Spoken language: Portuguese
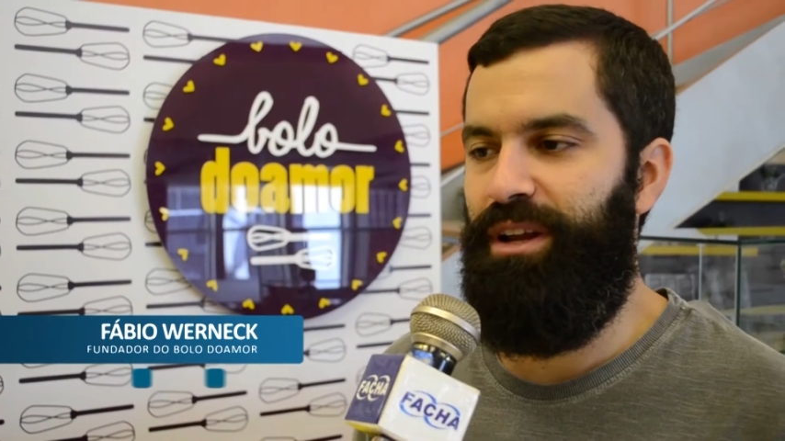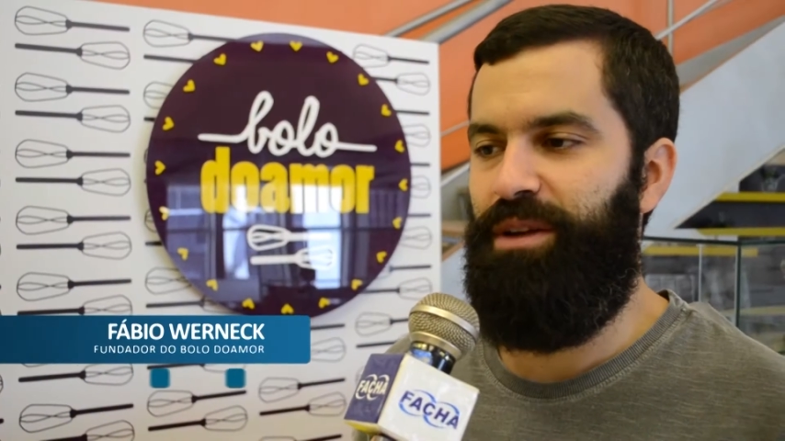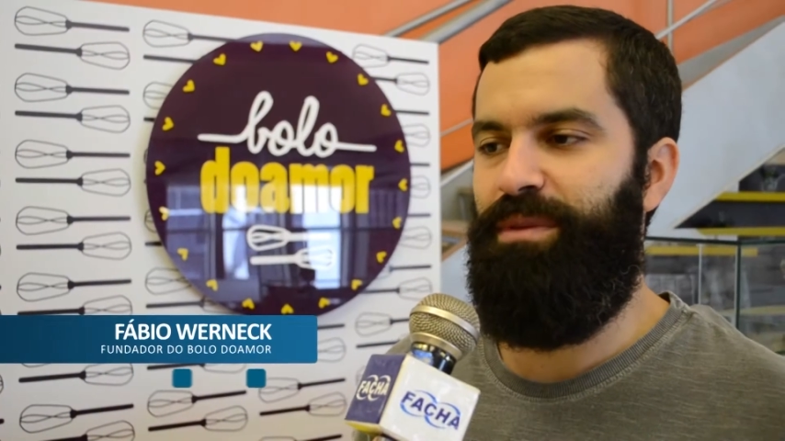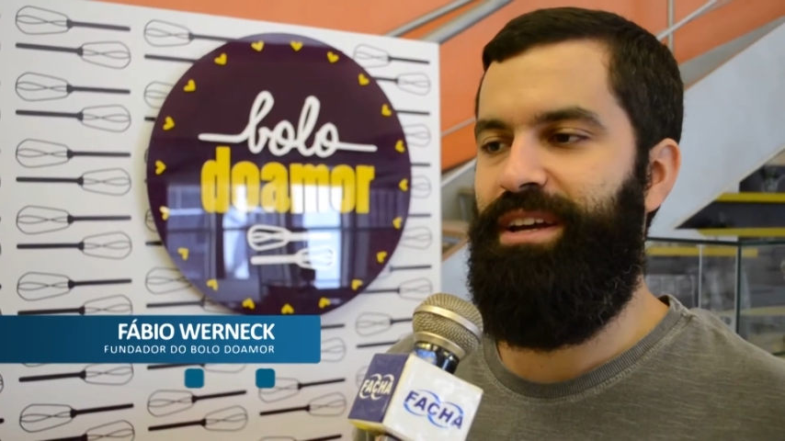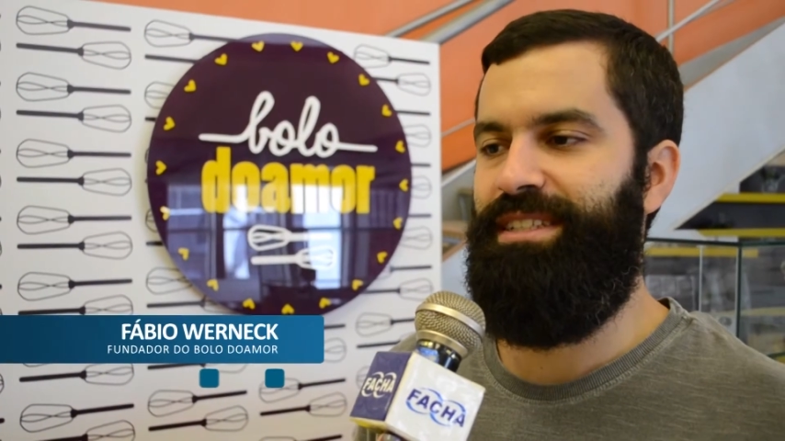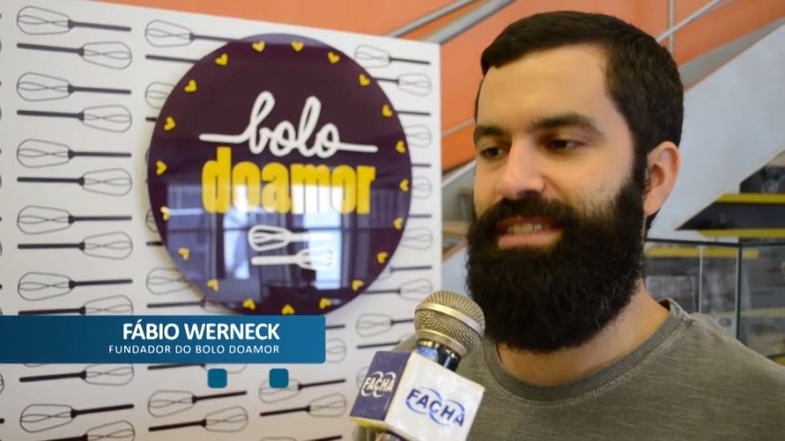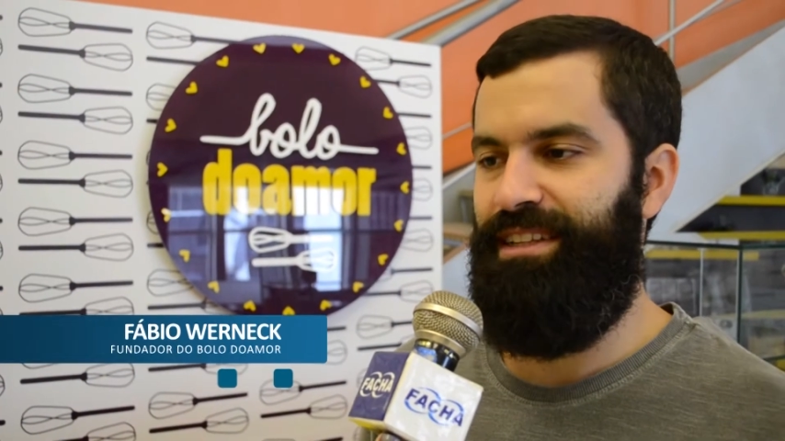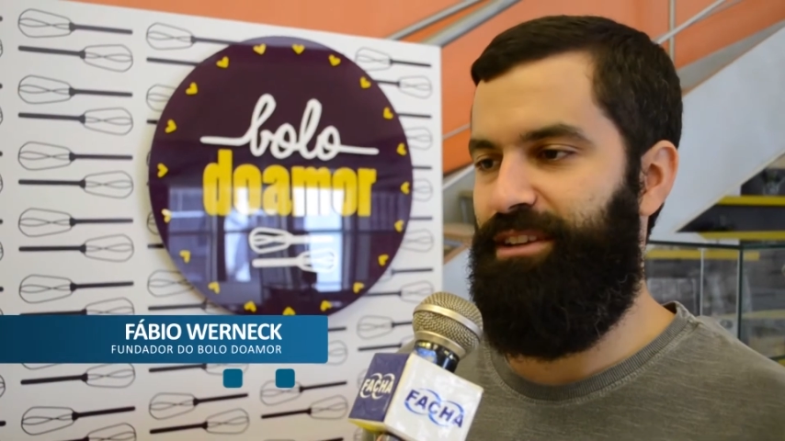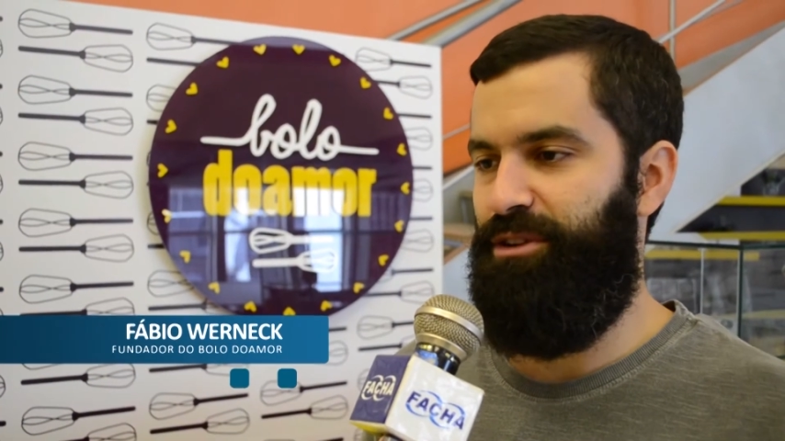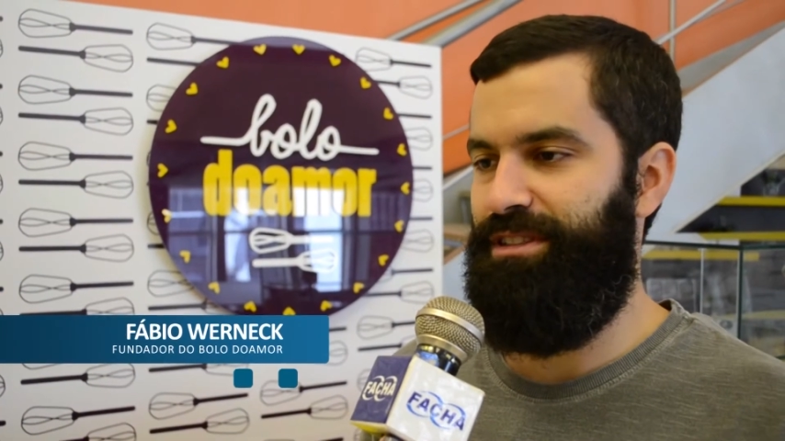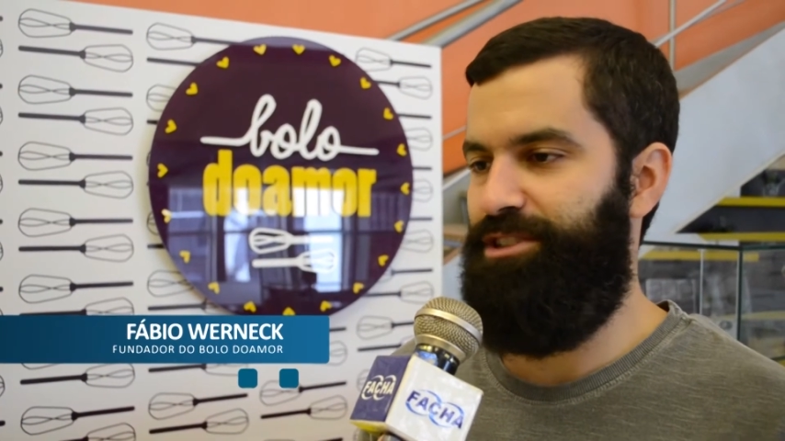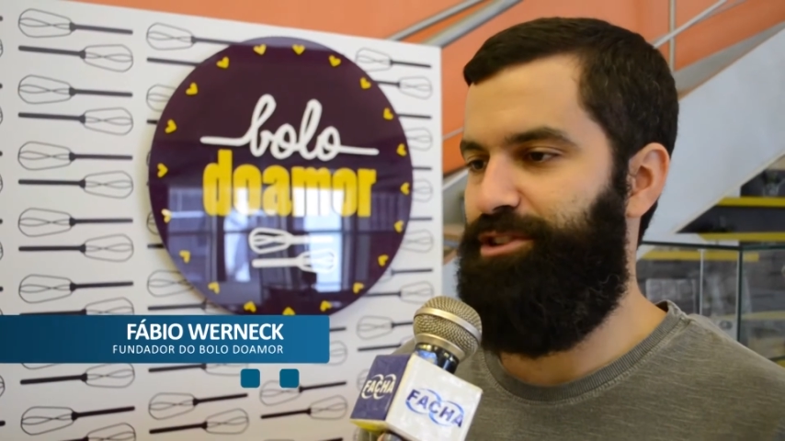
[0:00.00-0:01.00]
era uma receita
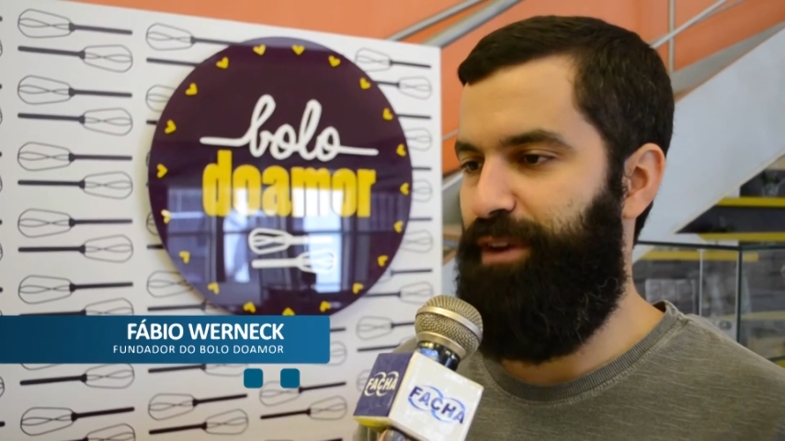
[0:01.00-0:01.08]
nossa de